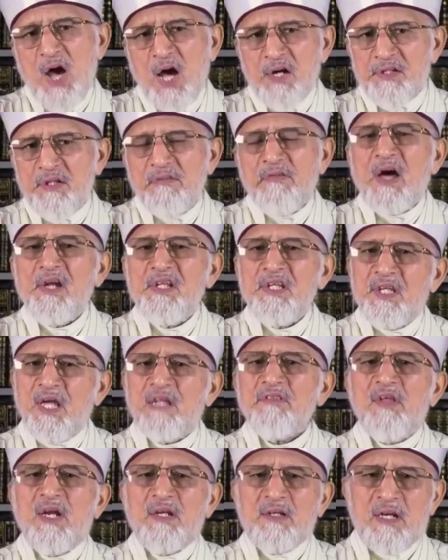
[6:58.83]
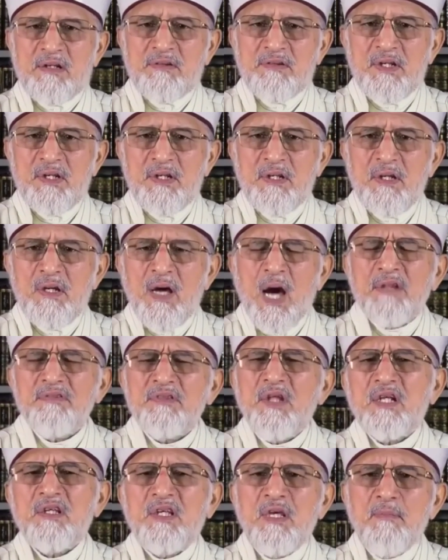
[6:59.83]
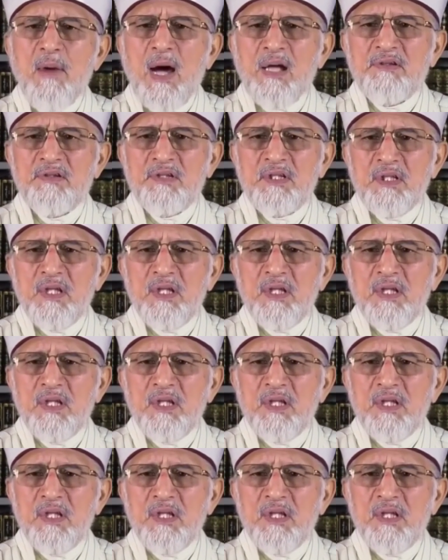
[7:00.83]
चार दीवारी के अंदर करते अंदर की बात